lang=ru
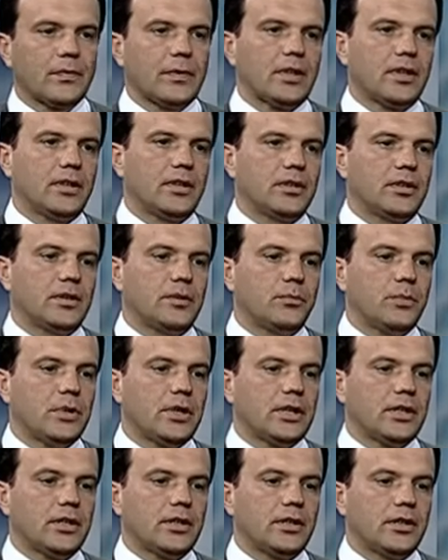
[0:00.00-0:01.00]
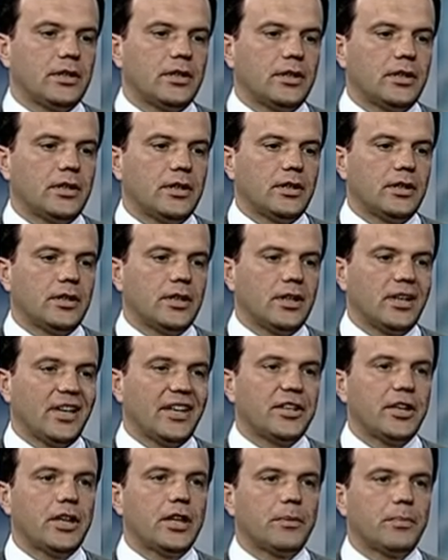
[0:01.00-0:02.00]
Мы
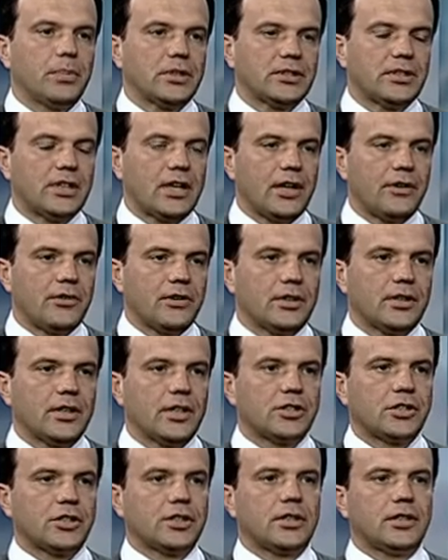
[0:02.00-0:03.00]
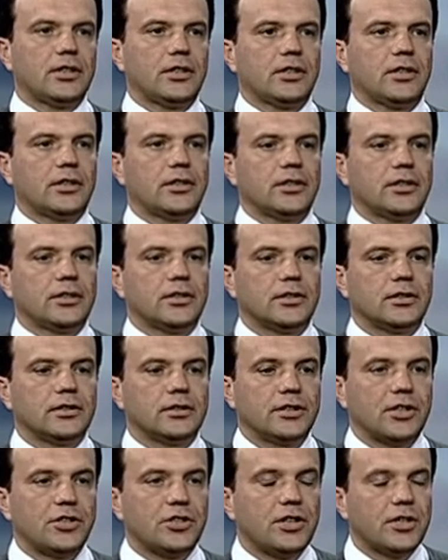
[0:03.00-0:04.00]
хотели поздравить наших
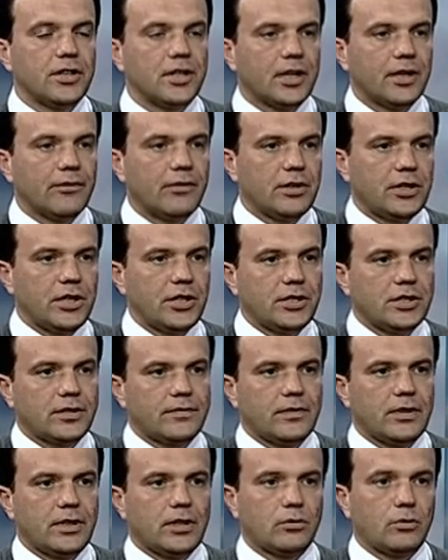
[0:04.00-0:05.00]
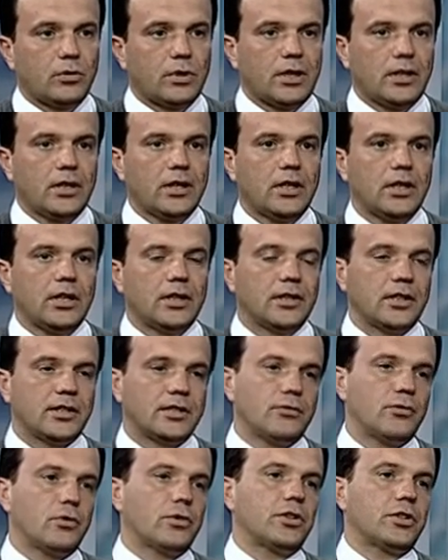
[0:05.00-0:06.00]
защитников Отечества, которые на
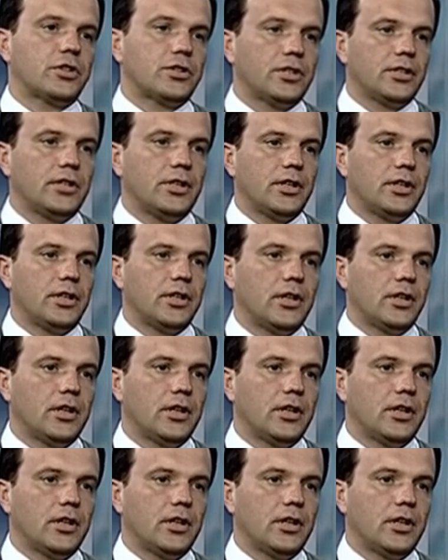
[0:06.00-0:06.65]
сегодняшний день